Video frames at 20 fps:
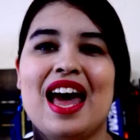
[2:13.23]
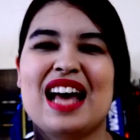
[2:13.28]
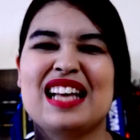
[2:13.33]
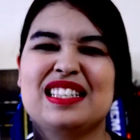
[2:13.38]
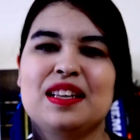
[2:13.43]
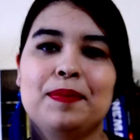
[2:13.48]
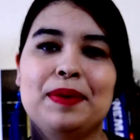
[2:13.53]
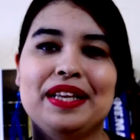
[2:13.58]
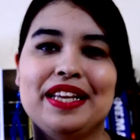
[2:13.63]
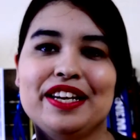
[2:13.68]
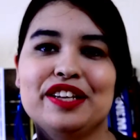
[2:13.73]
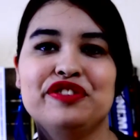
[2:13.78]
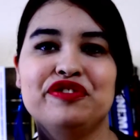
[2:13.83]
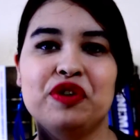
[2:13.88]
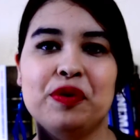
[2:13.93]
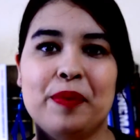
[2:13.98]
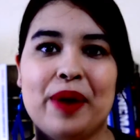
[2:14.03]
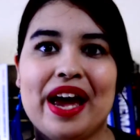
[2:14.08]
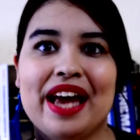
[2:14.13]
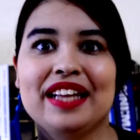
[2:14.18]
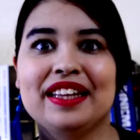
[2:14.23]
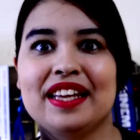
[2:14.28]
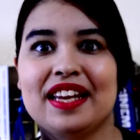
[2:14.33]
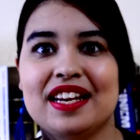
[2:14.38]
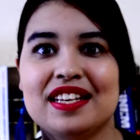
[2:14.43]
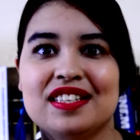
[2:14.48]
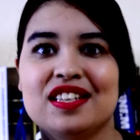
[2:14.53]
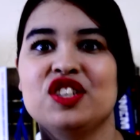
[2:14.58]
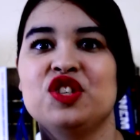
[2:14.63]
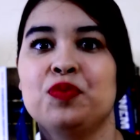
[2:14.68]
Essa maneira de filmar é
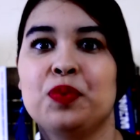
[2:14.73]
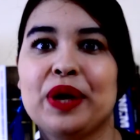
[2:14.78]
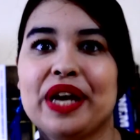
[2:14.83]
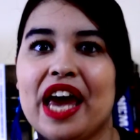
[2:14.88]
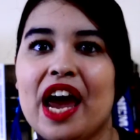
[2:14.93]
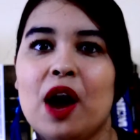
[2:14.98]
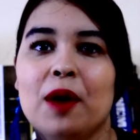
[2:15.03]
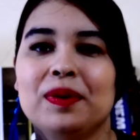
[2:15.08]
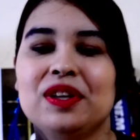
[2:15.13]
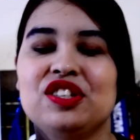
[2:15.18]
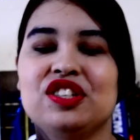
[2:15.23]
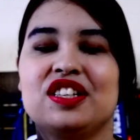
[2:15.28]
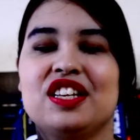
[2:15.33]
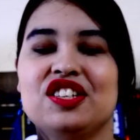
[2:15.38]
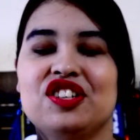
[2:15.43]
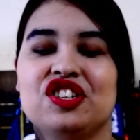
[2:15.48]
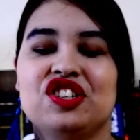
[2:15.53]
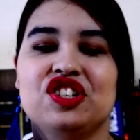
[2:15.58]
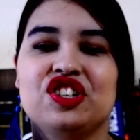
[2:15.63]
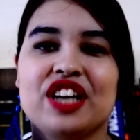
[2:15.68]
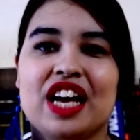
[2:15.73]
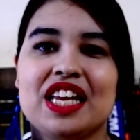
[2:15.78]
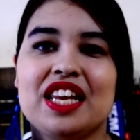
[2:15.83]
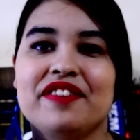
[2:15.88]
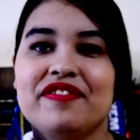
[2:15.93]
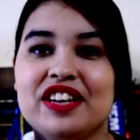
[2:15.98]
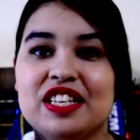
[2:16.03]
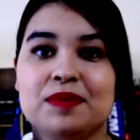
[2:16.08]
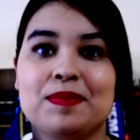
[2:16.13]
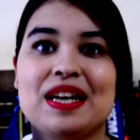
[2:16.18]
interessante porque realmente deixa a gente cada
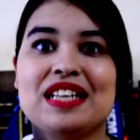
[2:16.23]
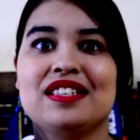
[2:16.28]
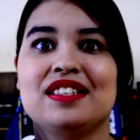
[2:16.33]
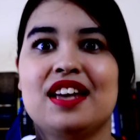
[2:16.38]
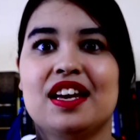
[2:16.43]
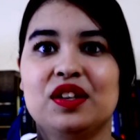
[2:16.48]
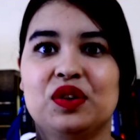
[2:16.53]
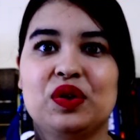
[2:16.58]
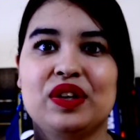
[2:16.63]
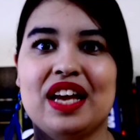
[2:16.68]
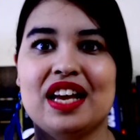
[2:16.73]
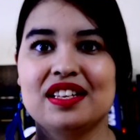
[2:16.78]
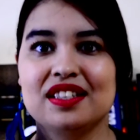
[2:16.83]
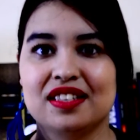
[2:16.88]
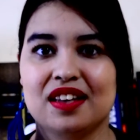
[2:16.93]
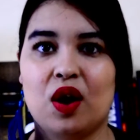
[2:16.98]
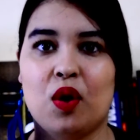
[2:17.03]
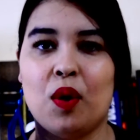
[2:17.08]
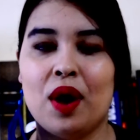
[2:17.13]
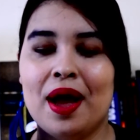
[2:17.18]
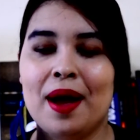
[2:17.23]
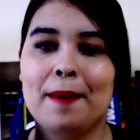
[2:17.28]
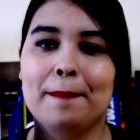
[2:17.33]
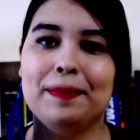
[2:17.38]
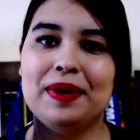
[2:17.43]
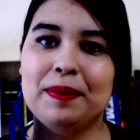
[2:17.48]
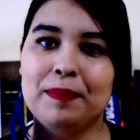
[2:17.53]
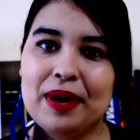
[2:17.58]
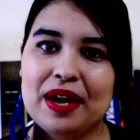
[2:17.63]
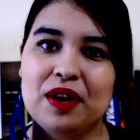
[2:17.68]
vez mais dentro da ação.
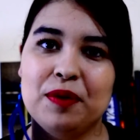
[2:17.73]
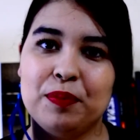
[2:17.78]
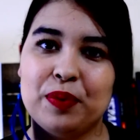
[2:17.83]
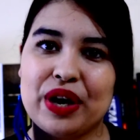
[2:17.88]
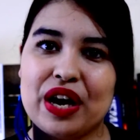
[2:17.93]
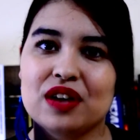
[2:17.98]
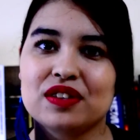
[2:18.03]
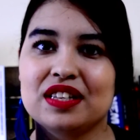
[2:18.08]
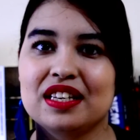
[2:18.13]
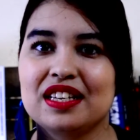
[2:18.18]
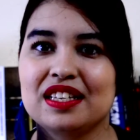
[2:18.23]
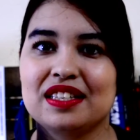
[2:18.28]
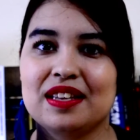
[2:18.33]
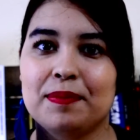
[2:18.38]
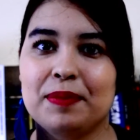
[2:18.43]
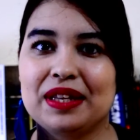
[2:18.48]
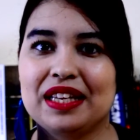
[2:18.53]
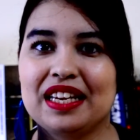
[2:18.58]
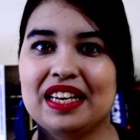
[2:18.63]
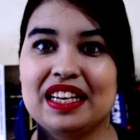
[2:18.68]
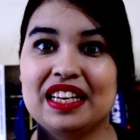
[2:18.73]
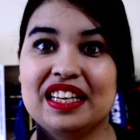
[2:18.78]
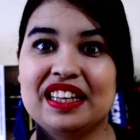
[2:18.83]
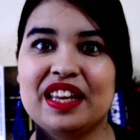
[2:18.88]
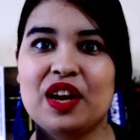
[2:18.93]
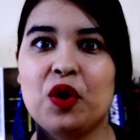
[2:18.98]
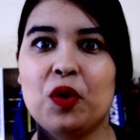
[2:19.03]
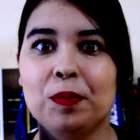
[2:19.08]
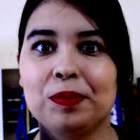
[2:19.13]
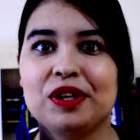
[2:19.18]
Primeiro, por causa dessa maneira
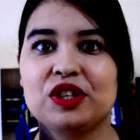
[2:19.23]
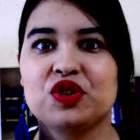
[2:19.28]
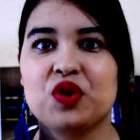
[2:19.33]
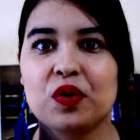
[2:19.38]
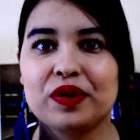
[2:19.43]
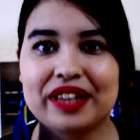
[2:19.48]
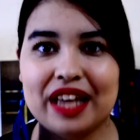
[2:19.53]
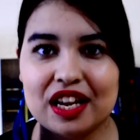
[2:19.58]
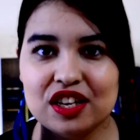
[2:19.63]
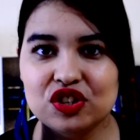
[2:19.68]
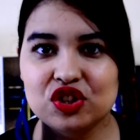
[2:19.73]
ininterrupta de contar a